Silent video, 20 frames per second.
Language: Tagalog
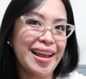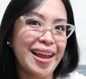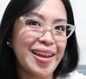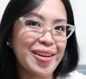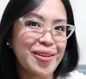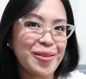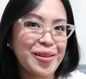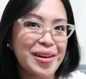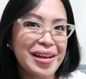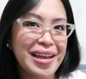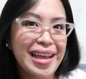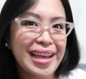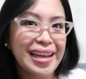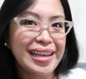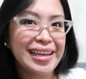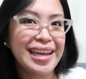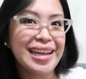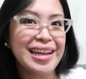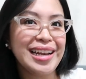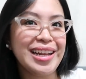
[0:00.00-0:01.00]
niya yung,
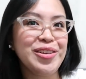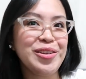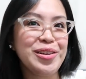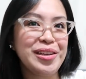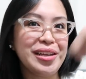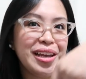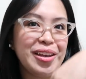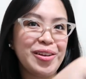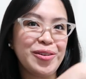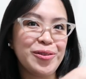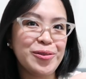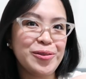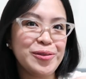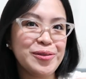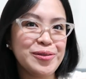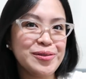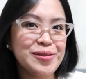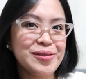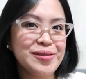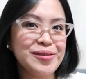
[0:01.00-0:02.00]
ginanon niya yung,
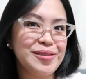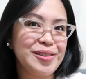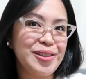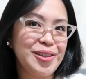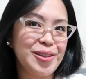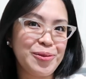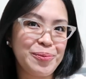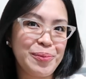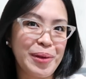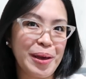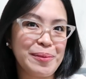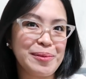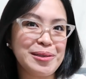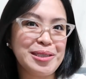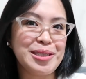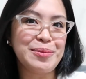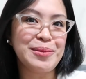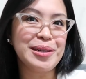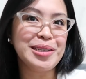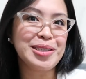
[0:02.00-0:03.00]
yung baby
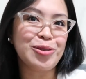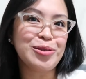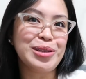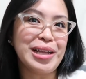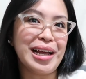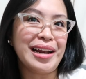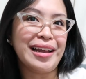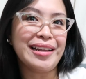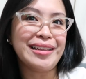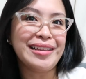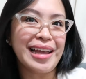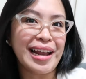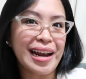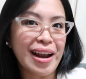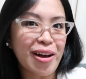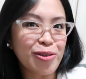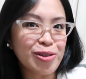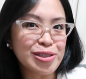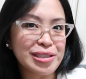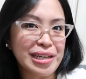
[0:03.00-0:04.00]
gym niya. So, dala, dala
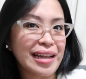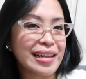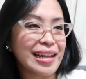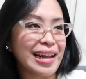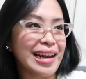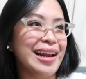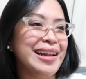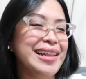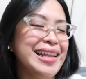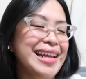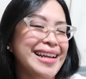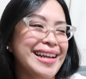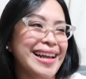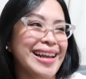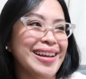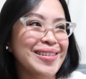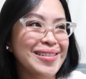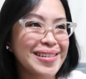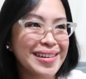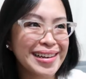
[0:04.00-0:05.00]
ko siya, dala din
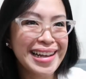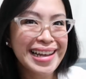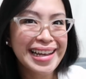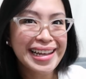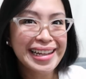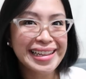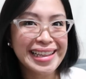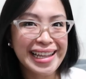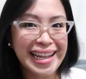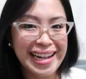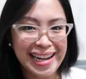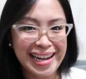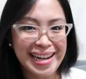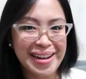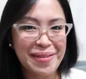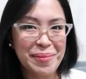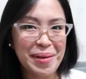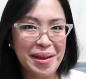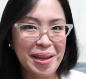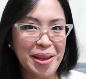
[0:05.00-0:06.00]
niya yung, dala
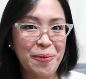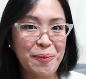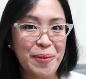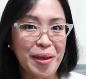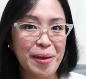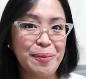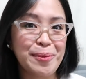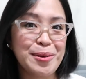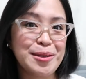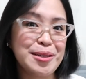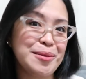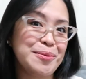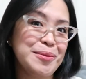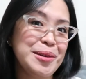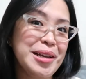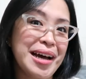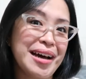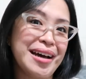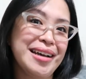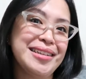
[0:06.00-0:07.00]
naman niya yung baby gym
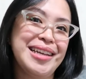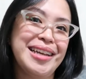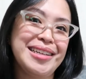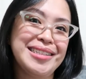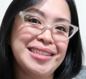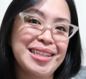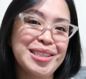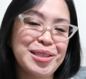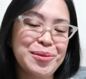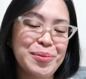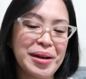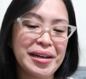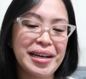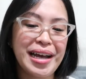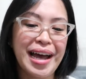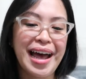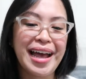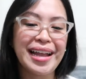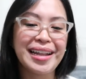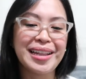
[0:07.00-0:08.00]
niya kasi since
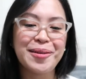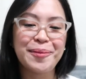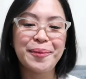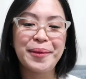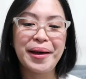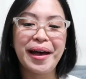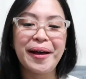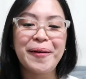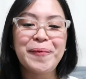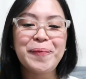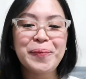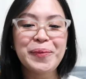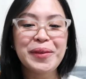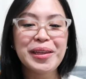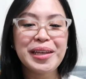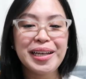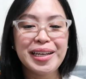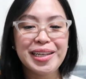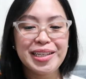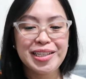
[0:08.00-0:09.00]
magaan, ba diba?
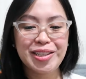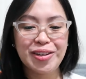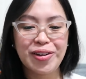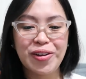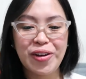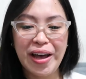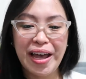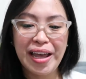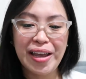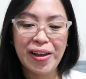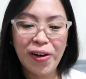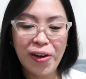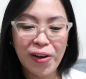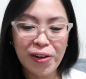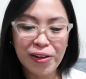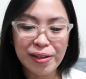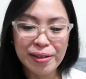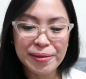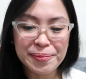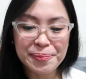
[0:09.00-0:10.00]
So,
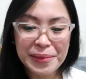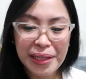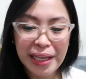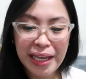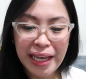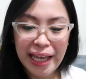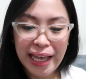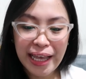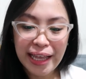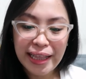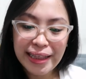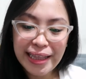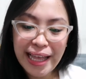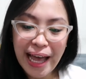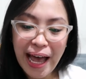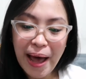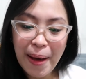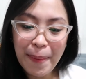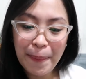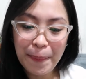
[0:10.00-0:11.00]
ayun.
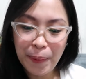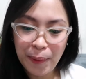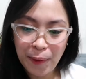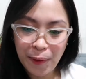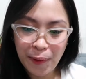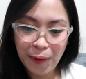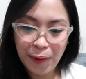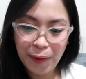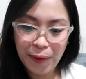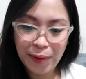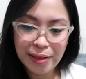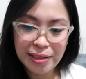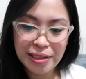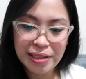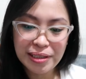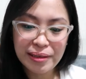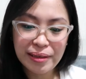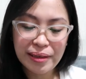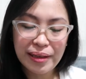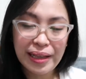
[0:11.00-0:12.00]

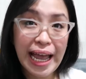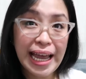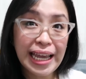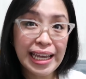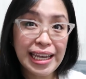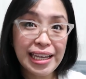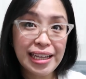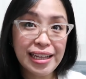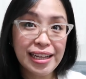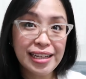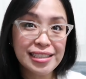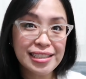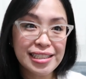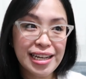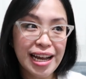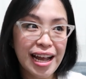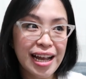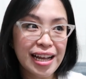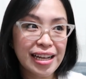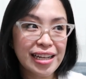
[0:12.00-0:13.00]
Tapos, lagi din
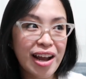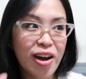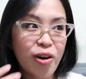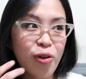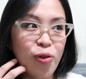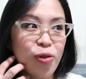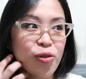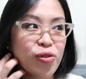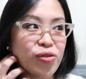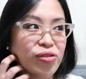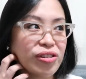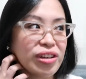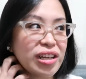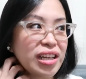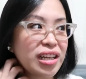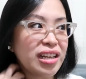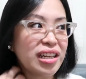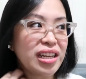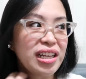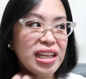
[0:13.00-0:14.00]
siya niya kung
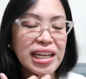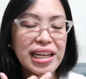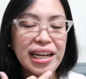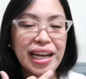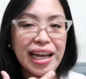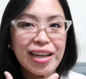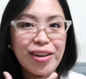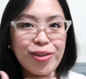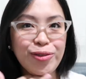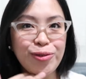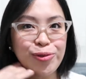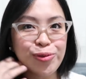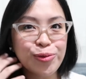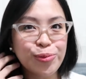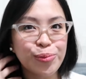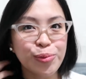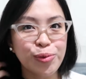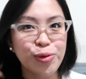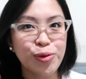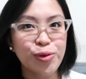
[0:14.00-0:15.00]
hinihila
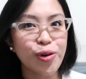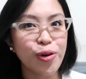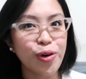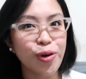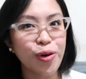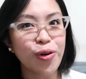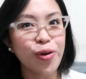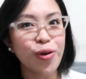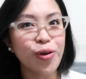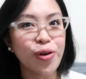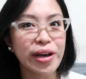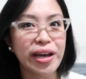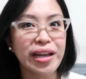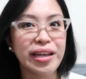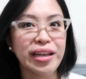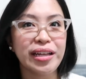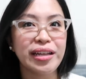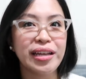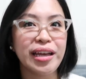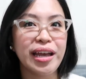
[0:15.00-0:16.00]
yung buho ko,
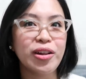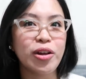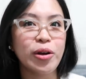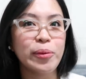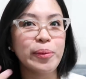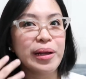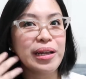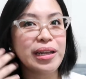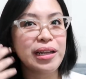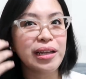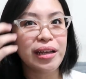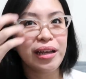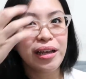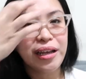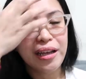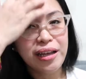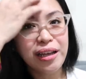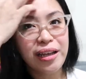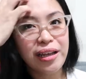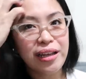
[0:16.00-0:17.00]
ganyan. Kaya normally,
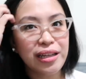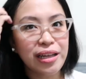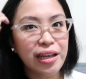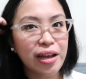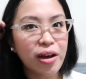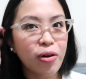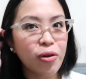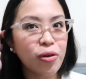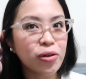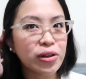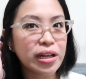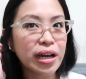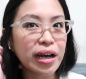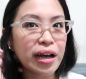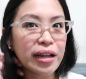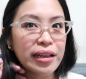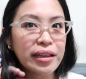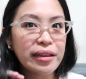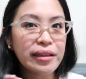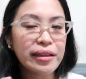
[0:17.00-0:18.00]
hindi ako
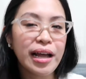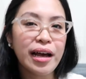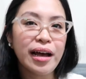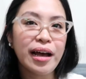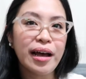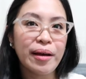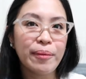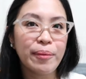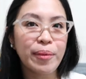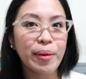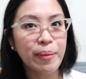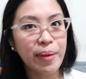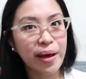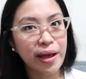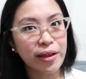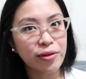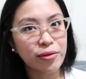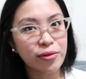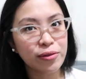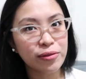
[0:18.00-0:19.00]
naka, nakababa
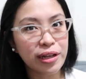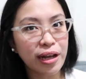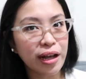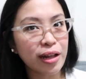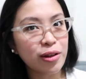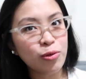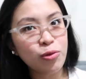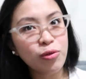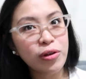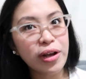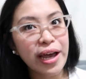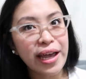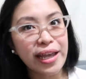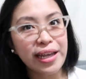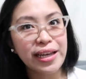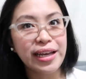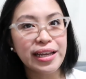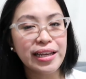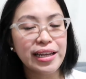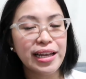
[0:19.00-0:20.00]
yung nakalugay,
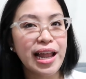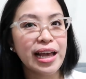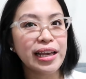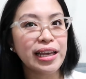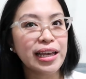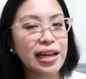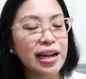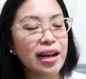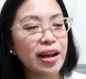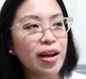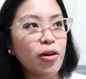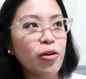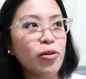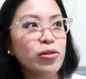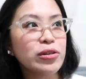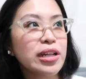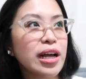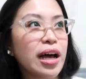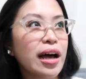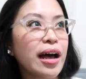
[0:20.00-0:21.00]
ganyan. Lagi lang
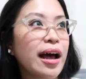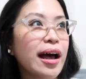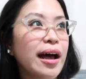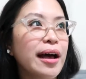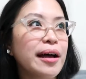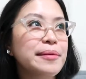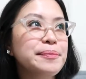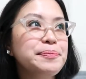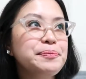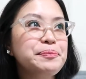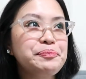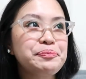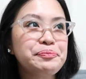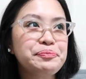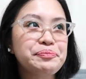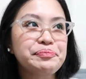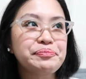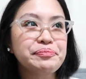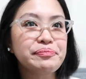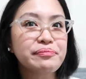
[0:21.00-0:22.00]
ako naka
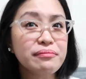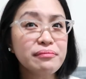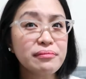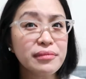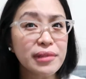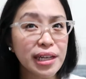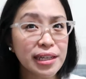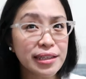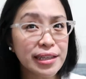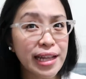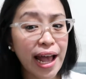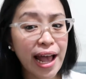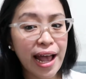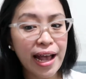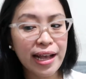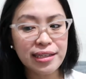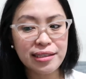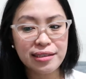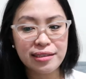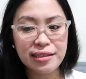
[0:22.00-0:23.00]

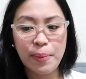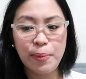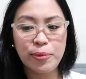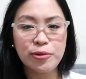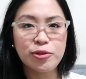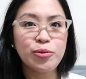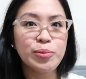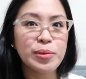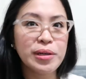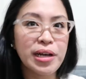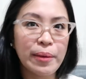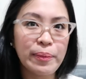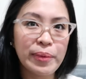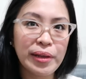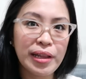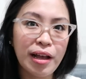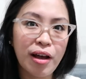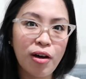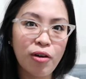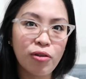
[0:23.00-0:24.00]
taas. Tapos gumagamit
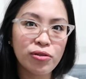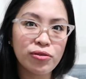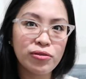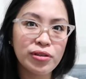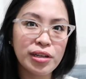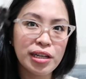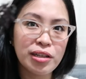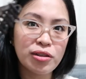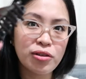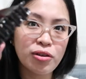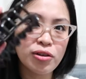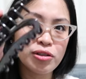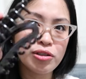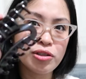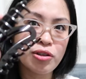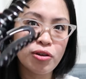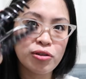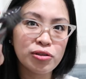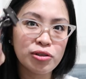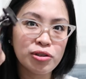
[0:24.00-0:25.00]
lang ako ng ganito,
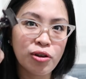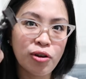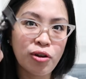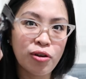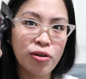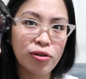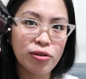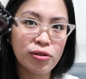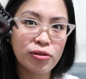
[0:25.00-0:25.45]
chok-chok.